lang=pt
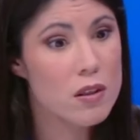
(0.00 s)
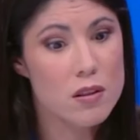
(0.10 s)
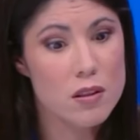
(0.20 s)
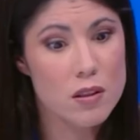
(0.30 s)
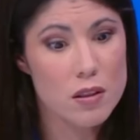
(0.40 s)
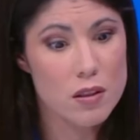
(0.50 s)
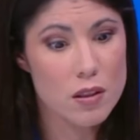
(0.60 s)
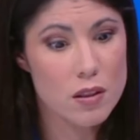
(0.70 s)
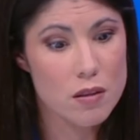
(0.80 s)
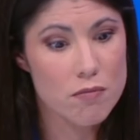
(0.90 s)
que
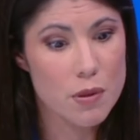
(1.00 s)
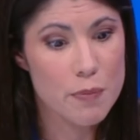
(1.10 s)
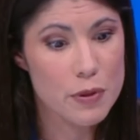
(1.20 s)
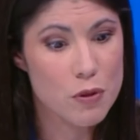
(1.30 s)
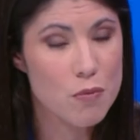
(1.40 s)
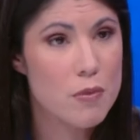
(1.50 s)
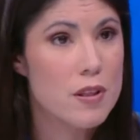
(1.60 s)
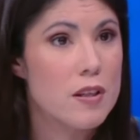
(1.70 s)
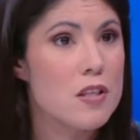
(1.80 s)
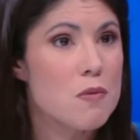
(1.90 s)
hum, a partir do
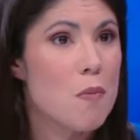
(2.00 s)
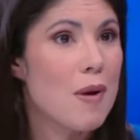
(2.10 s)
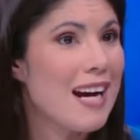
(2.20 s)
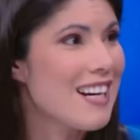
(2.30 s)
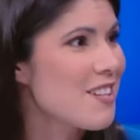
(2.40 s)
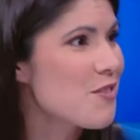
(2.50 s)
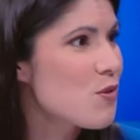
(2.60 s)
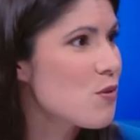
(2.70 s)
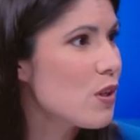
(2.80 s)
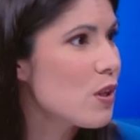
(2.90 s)
momento em que recebiam uma carta de
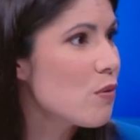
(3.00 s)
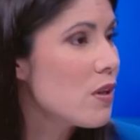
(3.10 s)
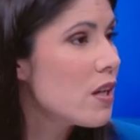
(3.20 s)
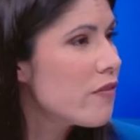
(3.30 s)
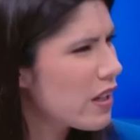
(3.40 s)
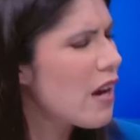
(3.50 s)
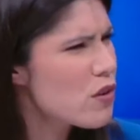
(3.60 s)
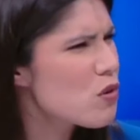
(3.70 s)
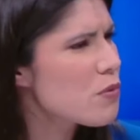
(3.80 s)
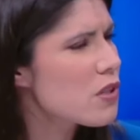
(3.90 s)
senhorio
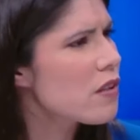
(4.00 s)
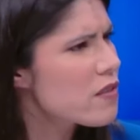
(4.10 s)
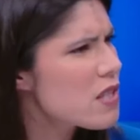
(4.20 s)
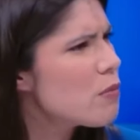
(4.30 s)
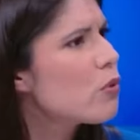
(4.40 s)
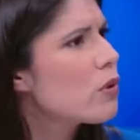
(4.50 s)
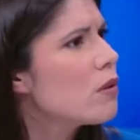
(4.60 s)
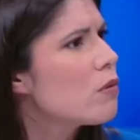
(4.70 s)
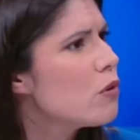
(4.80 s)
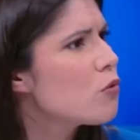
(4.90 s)
ficavam em sobressalto sem saber o
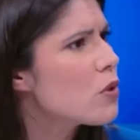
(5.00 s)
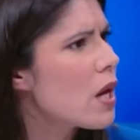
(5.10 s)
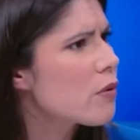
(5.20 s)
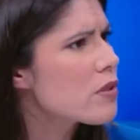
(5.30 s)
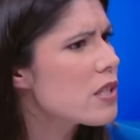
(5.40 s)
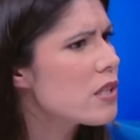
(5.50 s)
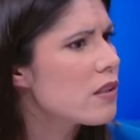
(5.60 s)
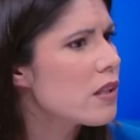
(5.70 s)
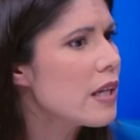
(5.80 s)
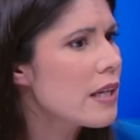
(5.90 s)
que, o que lhes podia
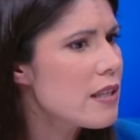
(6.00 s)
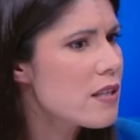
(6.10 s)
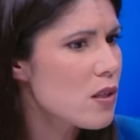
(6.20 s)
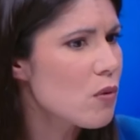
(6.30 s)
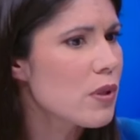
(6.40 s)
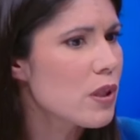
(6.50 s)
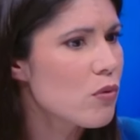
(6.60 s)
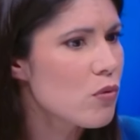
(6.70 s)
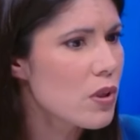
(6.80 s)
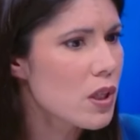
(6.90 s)
acontecer. E esse é um
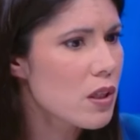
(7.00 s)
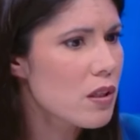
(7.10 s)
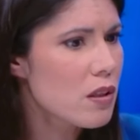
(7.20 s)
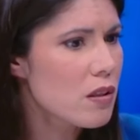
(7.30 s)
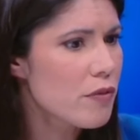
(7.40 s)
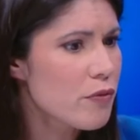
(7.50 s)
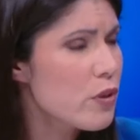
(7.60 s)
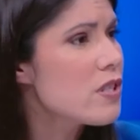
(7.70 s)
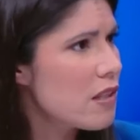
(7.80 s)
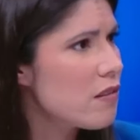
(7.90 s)
medo que
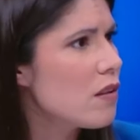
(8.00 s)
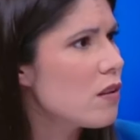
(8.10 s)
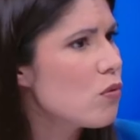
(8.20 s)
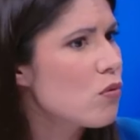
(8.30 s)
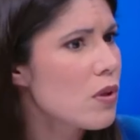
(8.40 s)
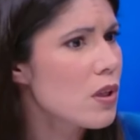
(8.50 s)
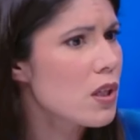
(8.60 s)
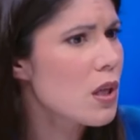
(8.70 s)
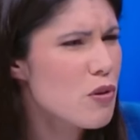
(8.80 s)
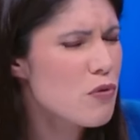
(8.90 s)
foi sentido
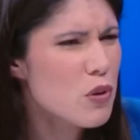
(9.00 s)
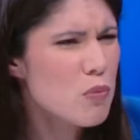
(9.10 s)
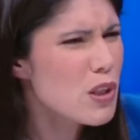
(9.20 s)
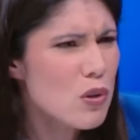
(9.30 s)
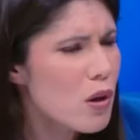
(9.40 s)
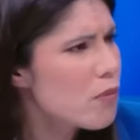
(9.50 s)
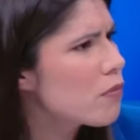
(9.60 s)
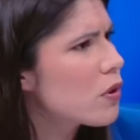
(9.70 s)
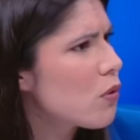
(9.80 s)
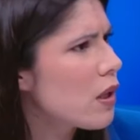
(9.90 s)
e que eu acho que foi de uma
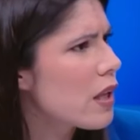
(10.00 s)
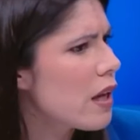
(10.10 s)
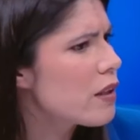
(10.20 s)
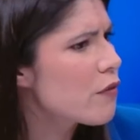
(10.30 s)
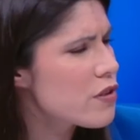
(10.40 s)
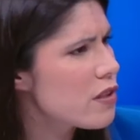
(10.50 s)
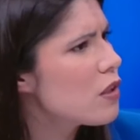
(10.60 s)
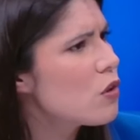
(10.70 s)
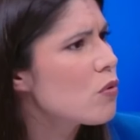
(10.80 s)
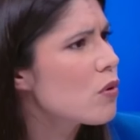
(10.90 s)
enorme crueldade. Mas acabou por sentido, não
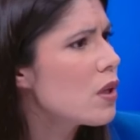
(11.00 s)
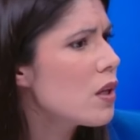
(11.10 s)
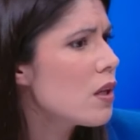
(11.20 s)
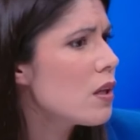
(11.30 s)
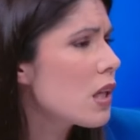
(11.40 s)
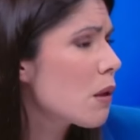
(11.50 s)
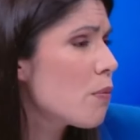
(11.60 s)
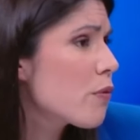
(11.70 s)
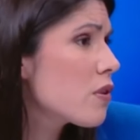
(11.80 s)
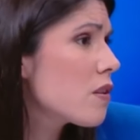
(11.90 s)
me responder se a sua
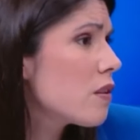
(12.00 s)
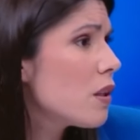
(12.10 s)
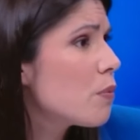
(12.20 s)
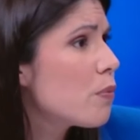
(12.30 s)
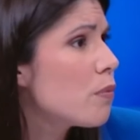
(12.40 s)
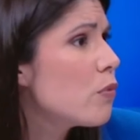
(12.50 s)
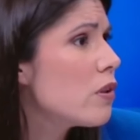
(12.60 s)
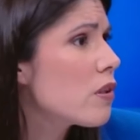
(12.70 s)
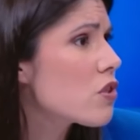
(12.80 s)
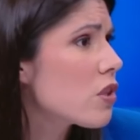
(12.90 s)
avó efetivamente
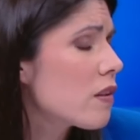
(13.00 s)
cumpria